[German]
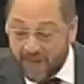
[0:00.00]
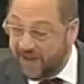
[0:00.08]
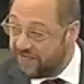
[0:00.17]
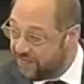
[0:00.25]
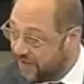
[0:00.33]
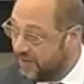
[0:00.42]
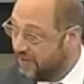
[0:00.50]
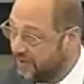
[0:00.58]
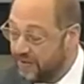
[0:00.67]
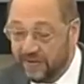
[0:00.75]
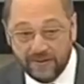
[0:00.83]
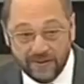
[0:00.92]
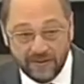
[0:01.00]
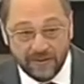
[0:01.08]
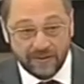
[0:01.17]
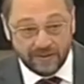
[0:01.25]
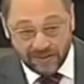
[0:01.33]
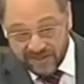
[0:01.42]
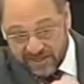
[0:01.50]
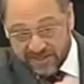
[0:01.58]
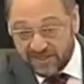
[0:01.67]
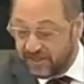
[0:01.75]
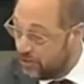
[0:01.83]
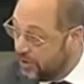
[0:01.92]
beifall. da
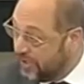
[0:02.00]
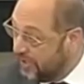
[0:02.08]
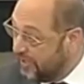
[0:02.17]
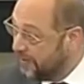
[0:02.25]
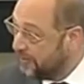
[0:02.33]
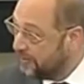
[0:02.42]
sitzen die kollegen.